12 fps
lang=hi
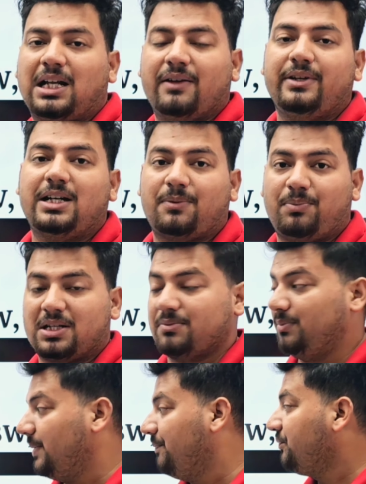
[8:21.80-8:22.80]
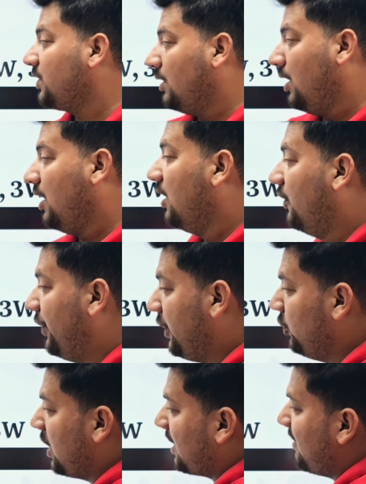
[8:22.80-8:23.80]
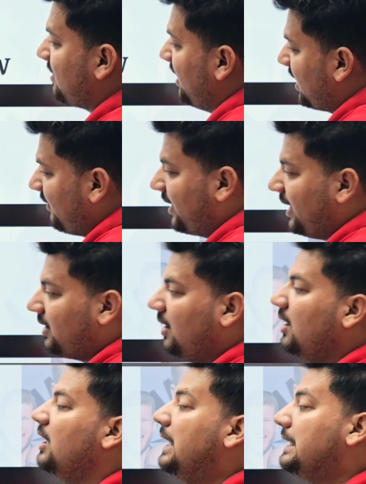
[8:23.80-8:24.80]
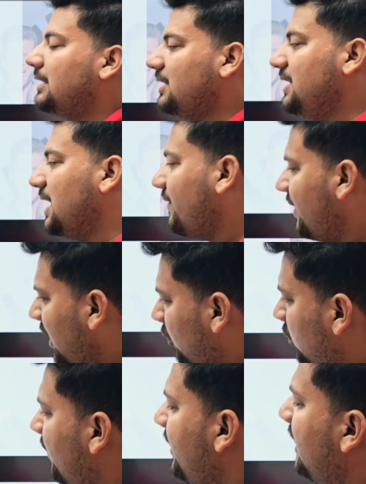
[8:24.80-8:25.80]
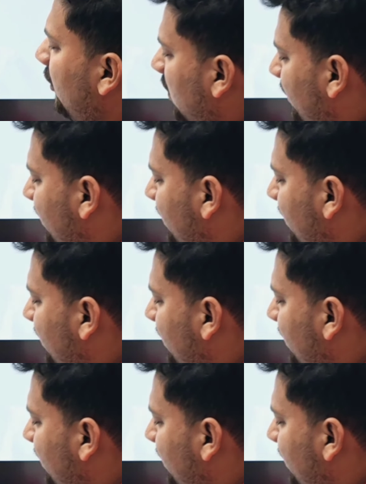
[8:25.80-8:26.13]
ढाई विकेट प्लस में वेन्यू एक मैच में एक विकेट रिसेंटली एक विकेट दो विकेट दो